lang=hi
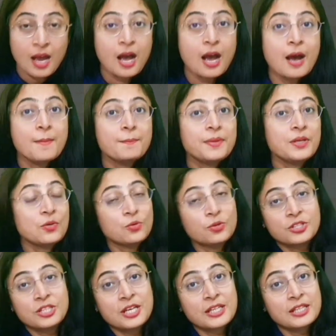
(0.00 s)
हम भी
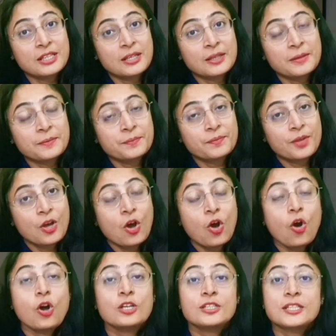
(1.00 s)
ऊर्जा ही हैं
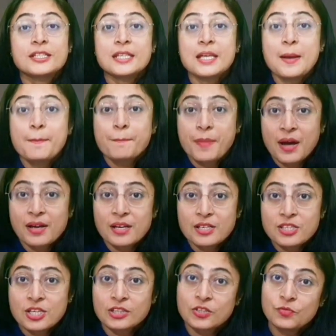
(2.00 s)
और जिसे हम पाना
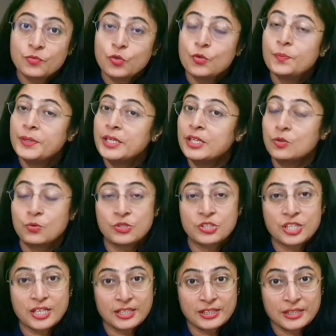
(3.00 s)
चाहते वो भी एक
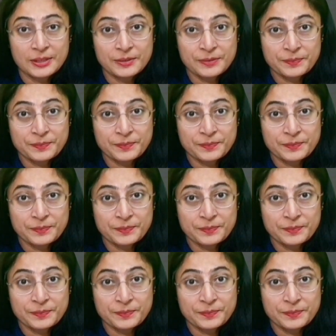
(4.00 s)
ऊर्जा ही है